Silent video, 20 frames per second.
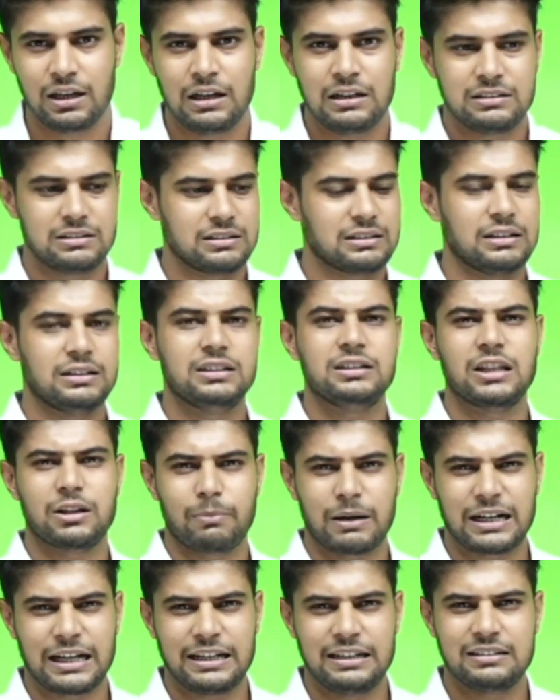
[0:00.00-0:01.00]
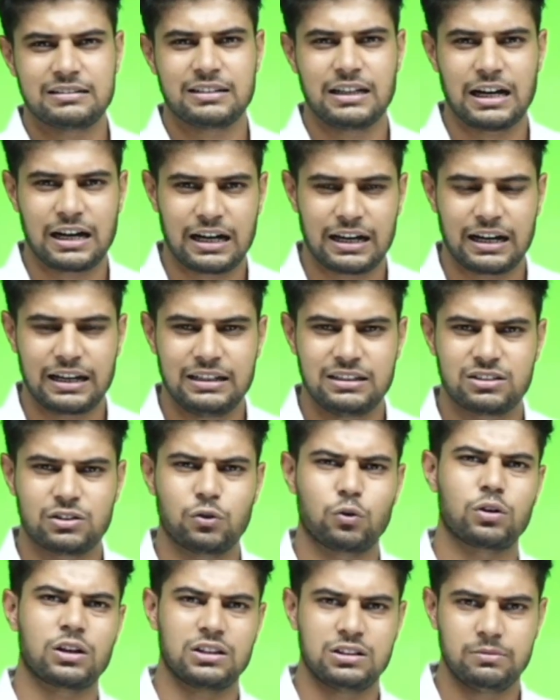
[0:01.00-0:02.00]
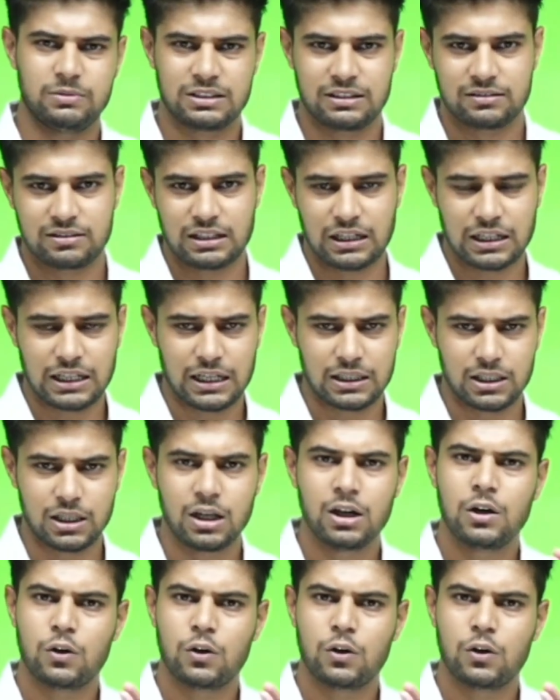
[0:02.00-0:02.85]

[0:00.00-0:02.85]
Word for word: जैसे निर्माण आई इसकी आकार आई इसकी और किसी भी संस्था की आती है